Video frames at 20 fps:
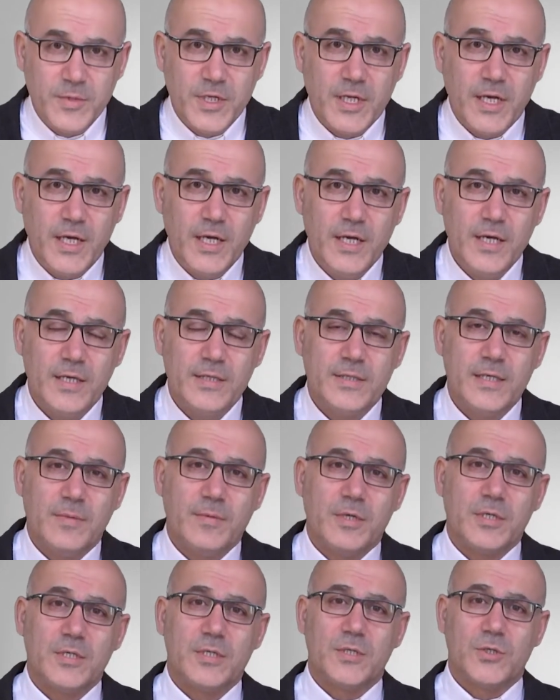من إحاد
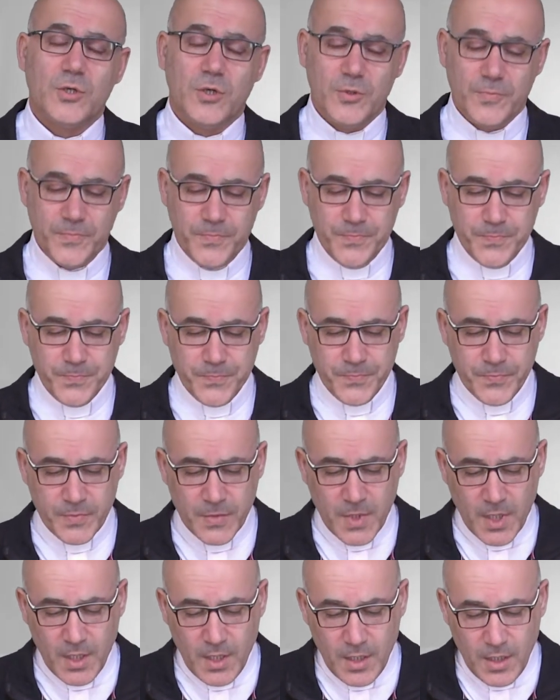زمن الصوم
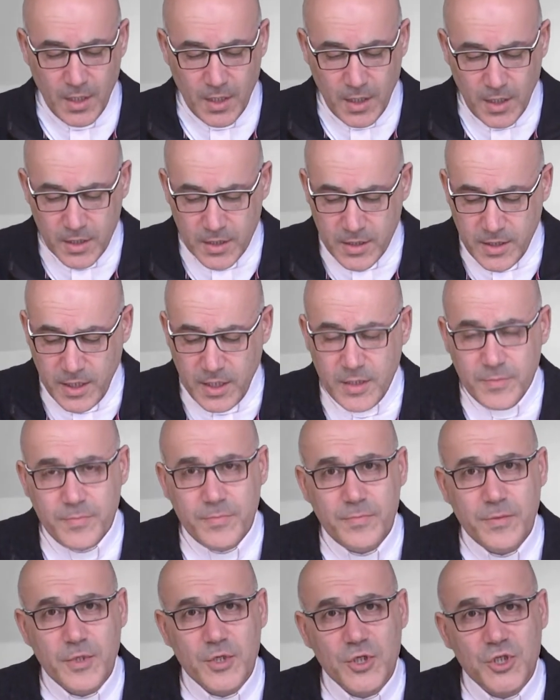
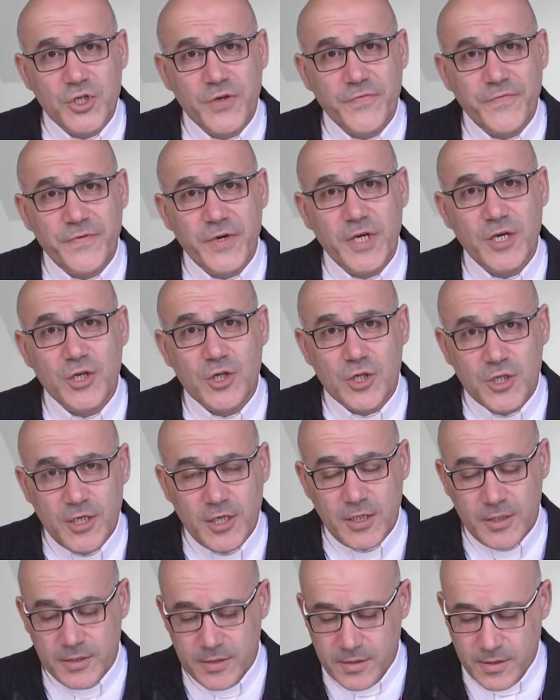قدام شفاء
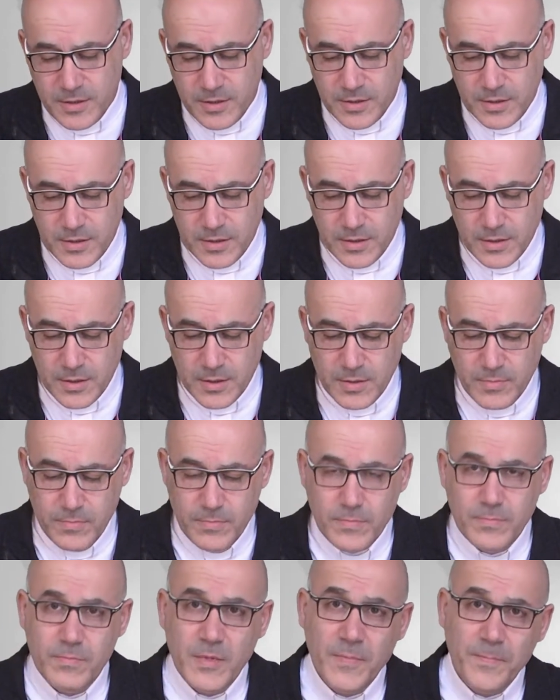جديد
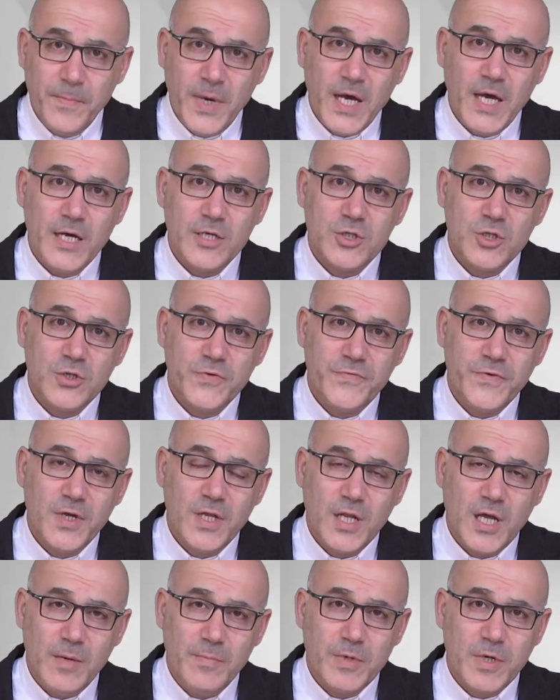من بعد شفاء
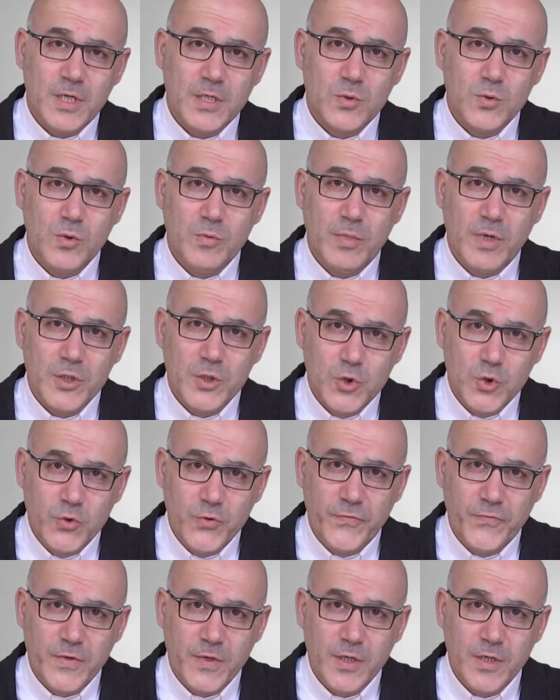الأبرص
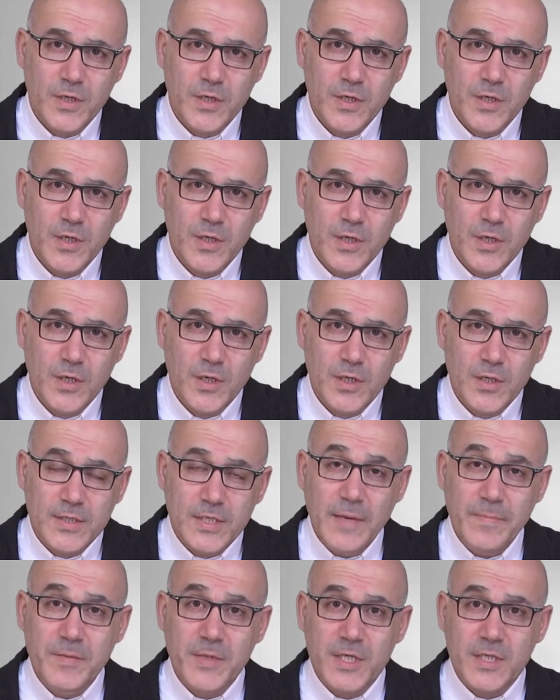والمنزوفي
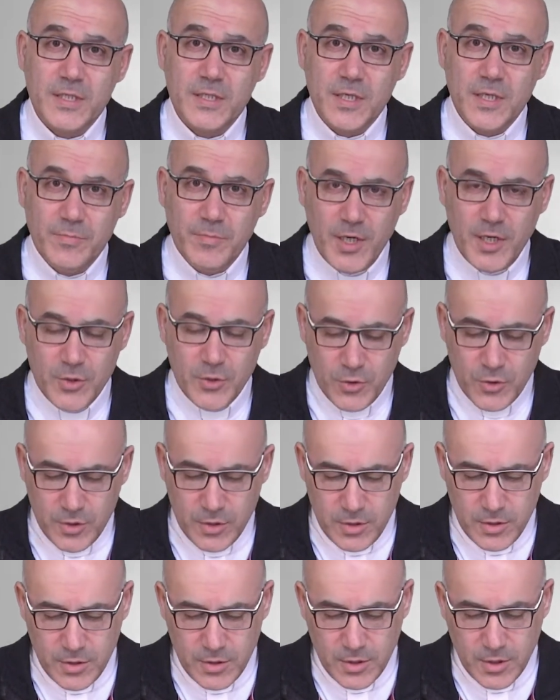سمرة
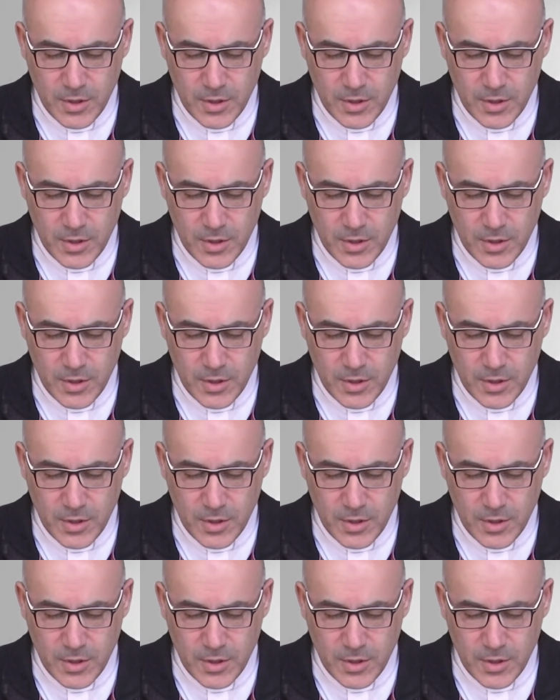إيمانهم